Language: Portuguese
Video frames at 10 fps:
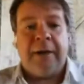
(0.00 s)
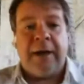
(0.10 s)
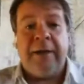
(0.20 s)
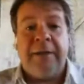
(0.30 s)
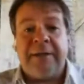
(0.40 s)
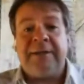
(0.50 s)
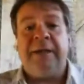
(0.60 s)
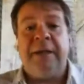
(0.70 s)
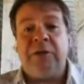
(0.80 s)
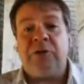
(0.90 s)
ainda
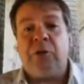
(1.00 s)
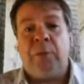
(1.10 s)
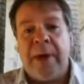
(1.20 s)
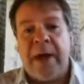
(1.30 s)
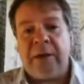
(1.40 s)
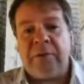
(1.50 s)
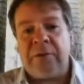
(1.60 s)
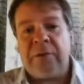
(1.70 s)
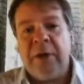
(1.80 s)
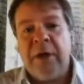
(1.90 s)
serem
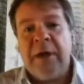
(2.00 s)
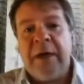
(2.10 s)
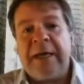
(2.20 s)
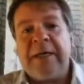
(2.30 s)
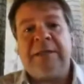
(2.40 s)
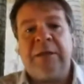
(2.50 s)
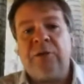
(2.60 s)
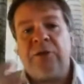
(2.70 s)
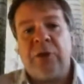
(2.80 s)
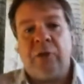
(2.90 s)
descobertos e que
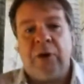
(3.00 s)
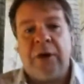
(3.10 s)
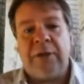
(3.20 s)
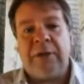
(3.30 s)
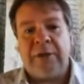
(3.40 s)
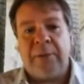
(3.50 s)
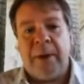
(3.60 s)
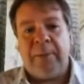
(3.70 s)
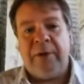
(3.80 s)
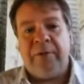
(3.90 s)
estão circulando entre
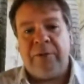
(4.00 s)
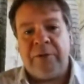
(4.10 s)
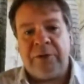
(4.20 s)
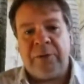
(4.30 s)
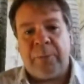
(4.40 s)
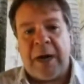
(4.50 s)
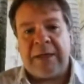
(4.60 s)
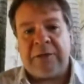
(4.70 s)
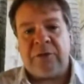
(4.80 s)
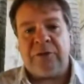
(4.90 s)
mamíferos e
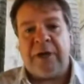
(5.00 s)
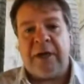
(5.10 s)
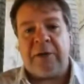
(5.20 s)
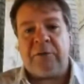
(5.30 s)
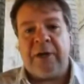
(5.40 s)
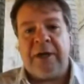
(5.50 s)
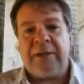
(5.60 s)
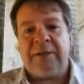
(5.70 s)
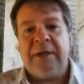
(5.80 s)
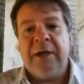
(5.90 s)
pássaros na
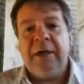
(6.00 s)
natureza,